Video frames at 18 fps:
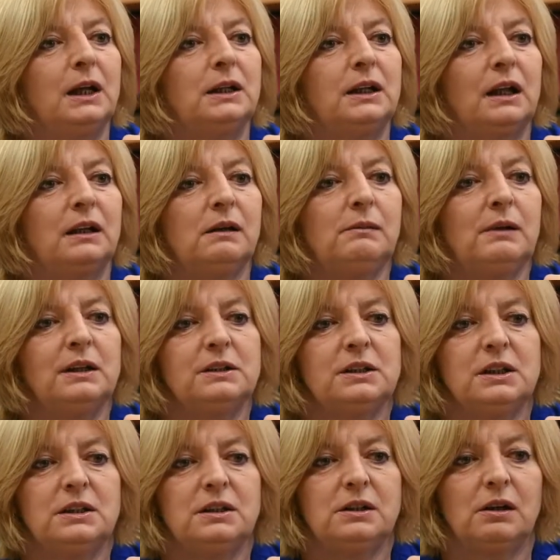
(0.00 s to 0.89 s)
Natomiast
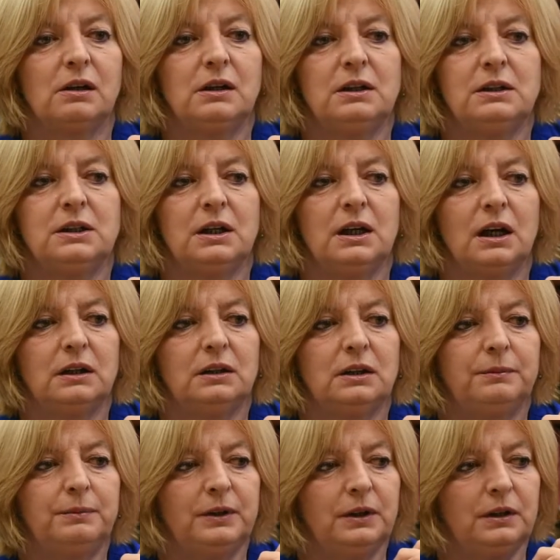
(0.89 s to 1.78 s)
historycy jak
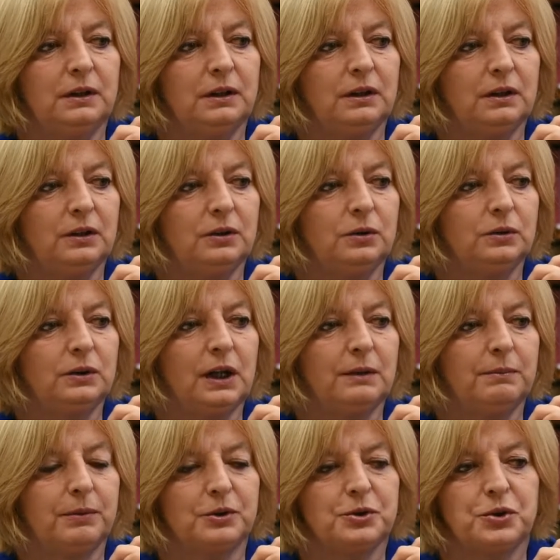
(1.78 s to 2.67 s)
gdyby y,
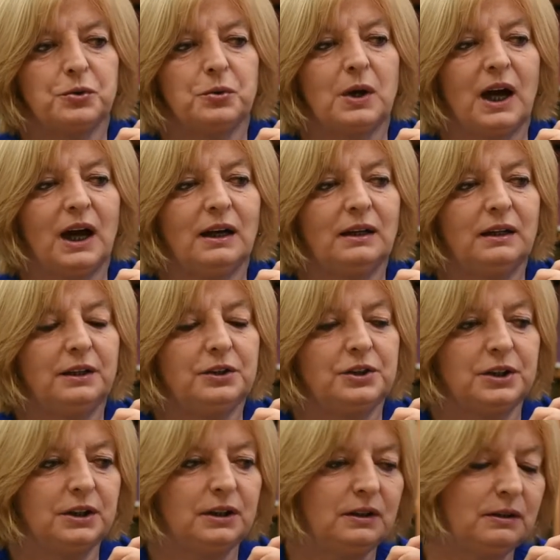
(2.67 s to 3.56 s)
tutaj poszukali,
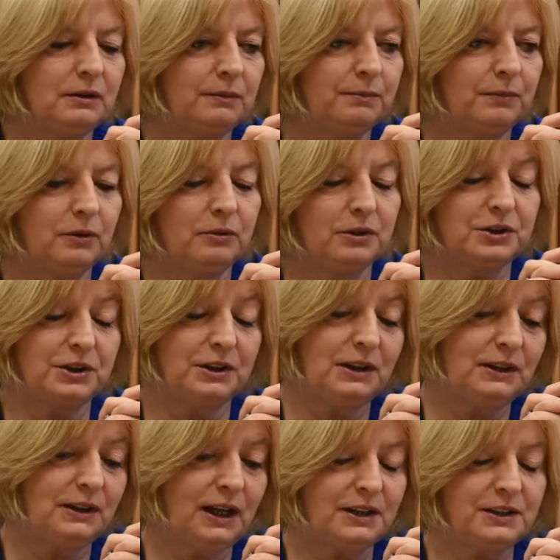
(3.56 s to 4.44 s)
czy
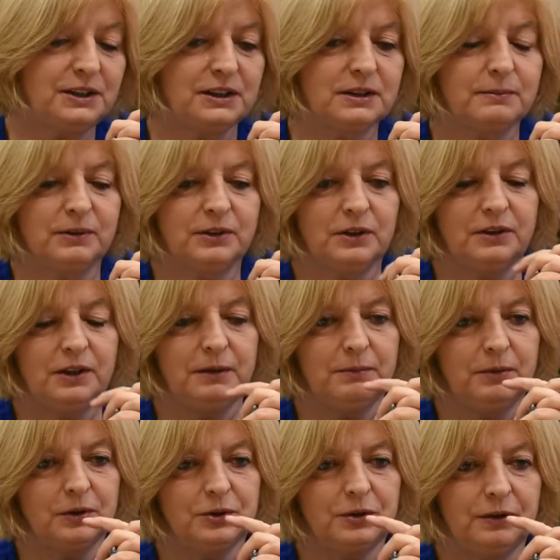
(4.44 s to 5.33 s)
położyli nacisk, bo to nie
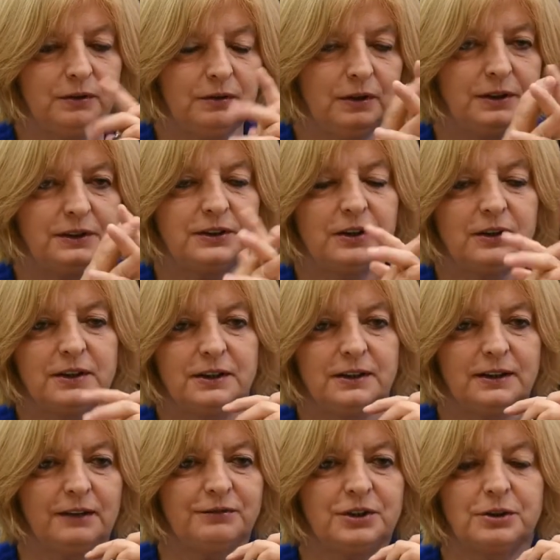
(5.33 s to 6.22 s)
było,
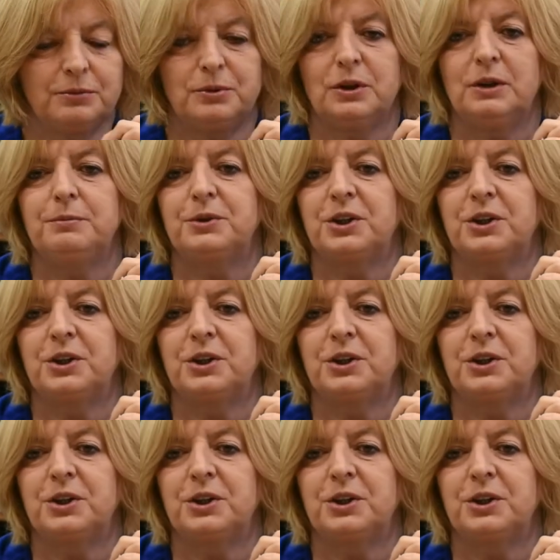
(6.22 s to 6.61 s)
historycy zawsze byli